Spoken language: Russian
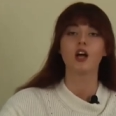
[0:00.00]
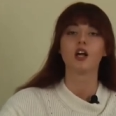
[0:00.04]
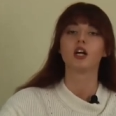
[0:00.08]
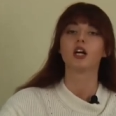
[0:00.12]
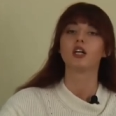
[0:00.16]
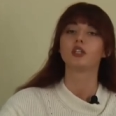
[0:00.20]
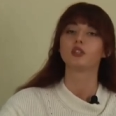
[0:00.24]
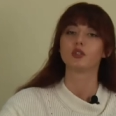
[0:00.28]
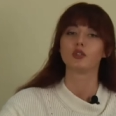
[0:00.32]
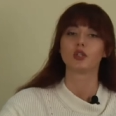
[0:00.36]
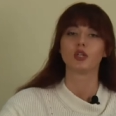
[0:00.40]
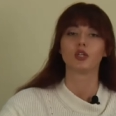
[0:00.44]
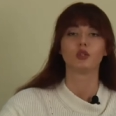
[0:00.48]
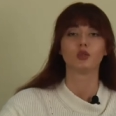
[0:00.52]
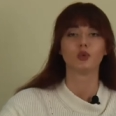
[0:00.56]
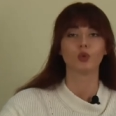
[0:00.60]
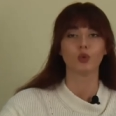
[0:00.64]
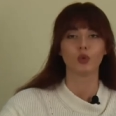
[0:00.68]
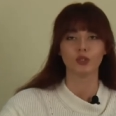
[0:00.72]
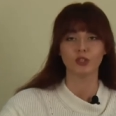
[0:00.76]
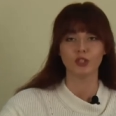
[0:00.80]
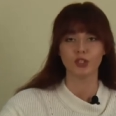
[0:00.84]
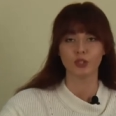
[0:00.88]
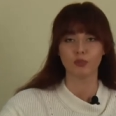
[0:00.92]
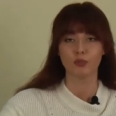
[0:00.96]
которая
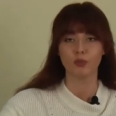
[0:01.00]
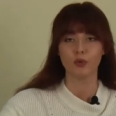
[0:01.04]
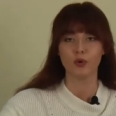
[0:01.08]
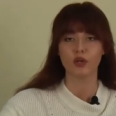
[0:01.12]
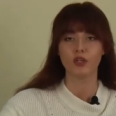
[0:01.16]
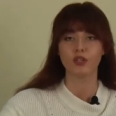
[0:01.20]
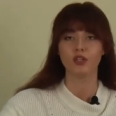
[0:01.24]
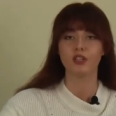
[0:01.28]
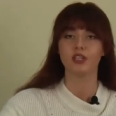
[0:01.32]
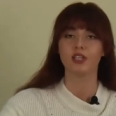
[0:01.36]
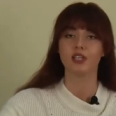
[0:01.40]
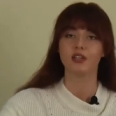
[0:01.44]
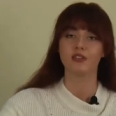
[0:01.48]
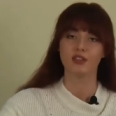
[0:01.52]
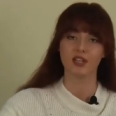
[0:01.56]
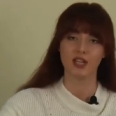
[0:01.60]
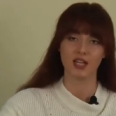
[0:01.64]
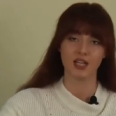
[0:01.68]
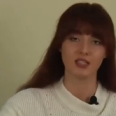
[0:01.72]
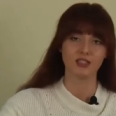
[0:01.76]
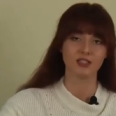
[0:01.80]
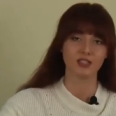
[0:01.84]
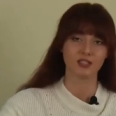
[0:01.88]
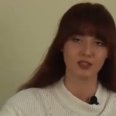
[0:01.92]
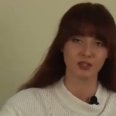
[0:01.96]
до сих пор
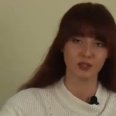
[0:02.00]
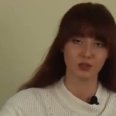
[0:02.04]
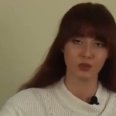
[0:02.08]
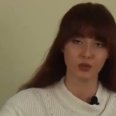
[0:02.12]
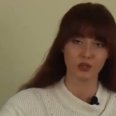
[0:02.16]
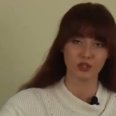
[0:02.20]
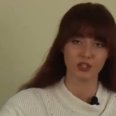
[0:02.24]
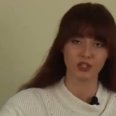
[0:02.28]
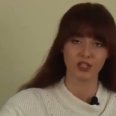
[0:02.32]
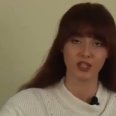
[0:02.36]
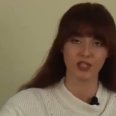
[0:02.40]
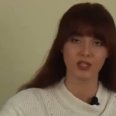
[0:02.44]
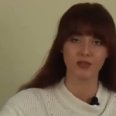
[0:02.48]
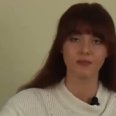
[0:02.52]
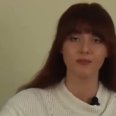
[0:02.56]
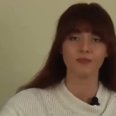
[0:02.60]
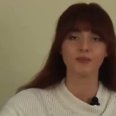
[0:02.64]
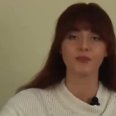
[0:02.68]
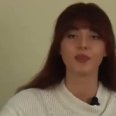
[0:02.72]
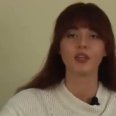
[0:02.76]
является сложной.